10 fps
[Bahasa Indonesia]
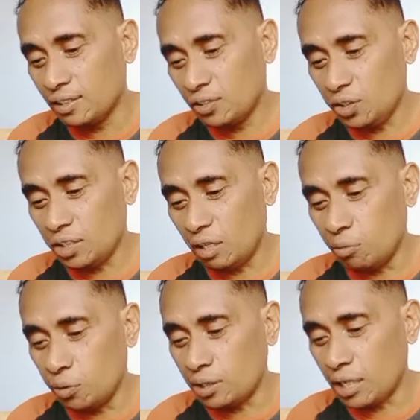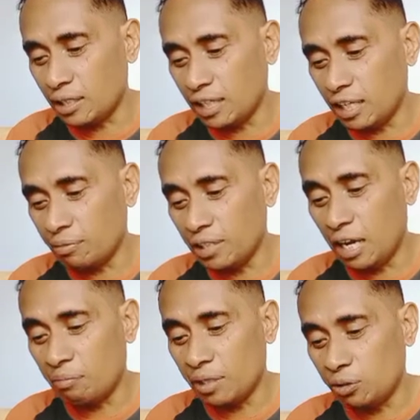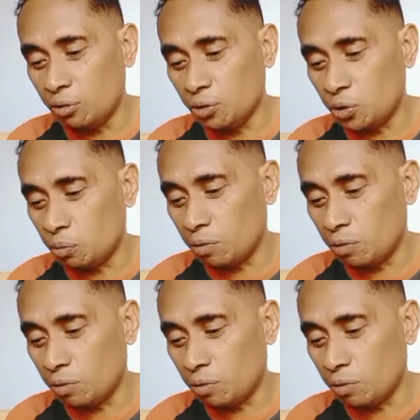ditaburkan dalam damai untuk